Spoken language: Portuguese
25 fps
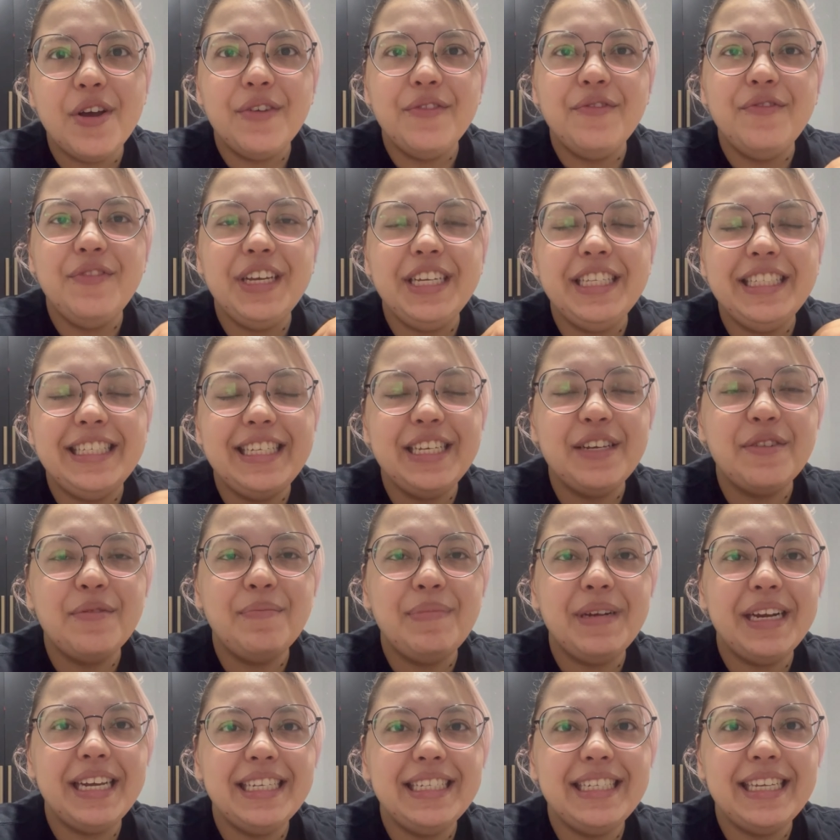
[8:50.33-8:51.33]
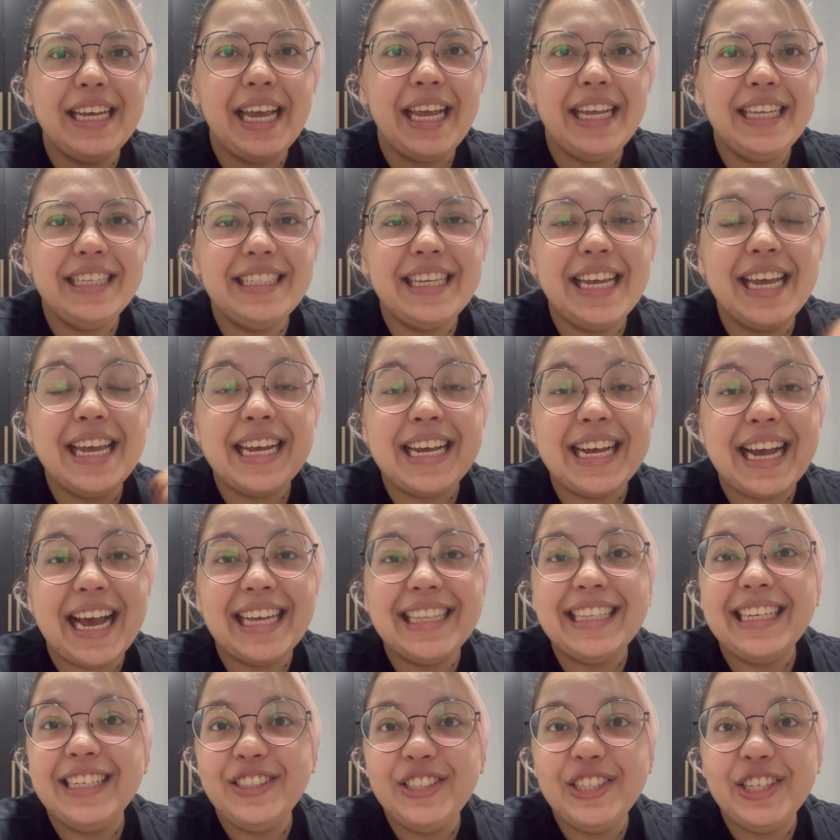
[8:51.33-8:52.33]
25 presentes, aí
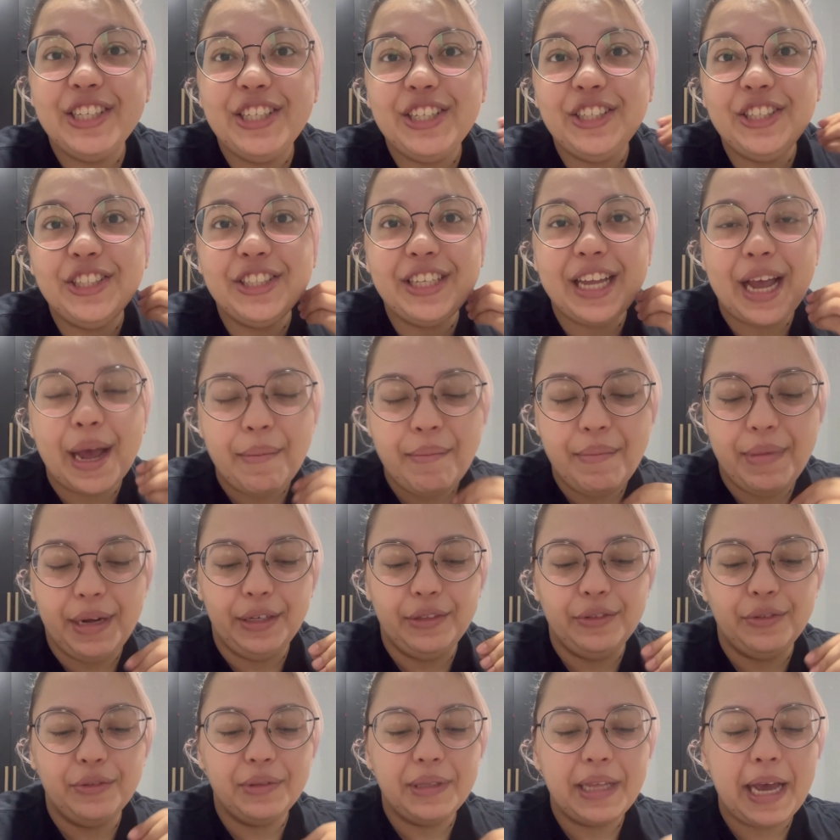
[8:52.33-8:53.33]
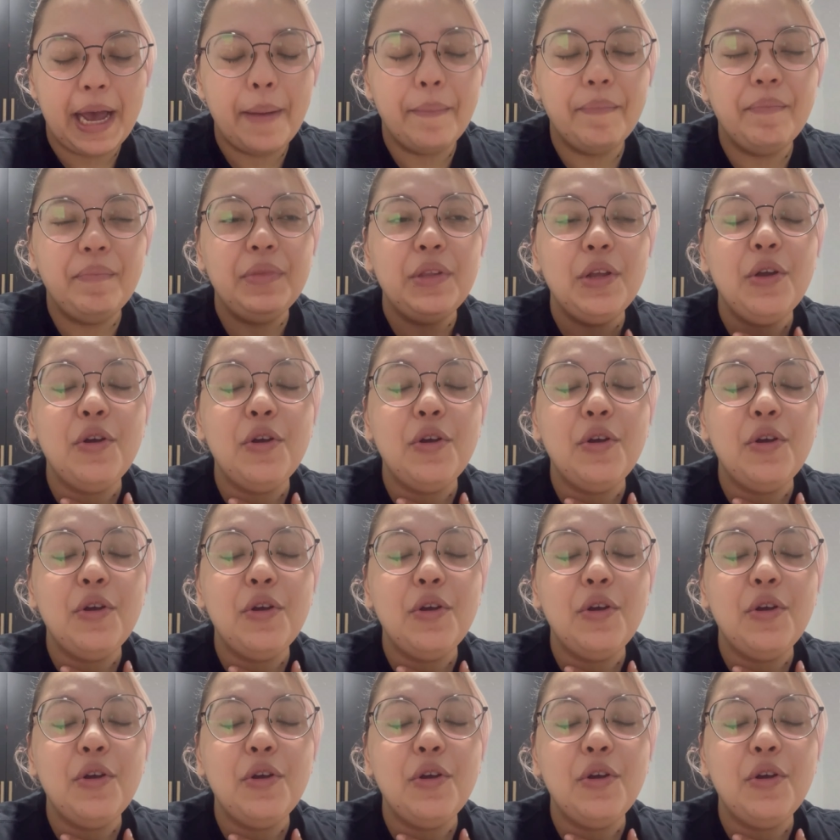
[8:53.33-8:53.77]
cada dia a gente tá abrindo, tá?